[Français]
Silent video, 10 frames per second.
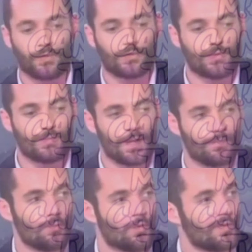Ah mais je
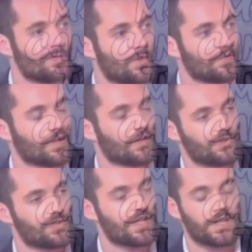pense que je parle pour beaucoup de
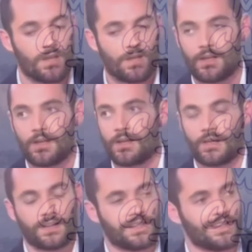Français quand je dis
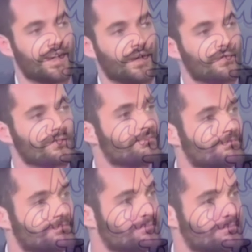qu'ils
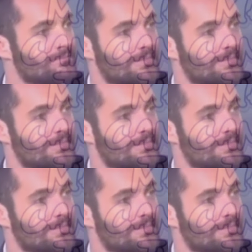crèvent.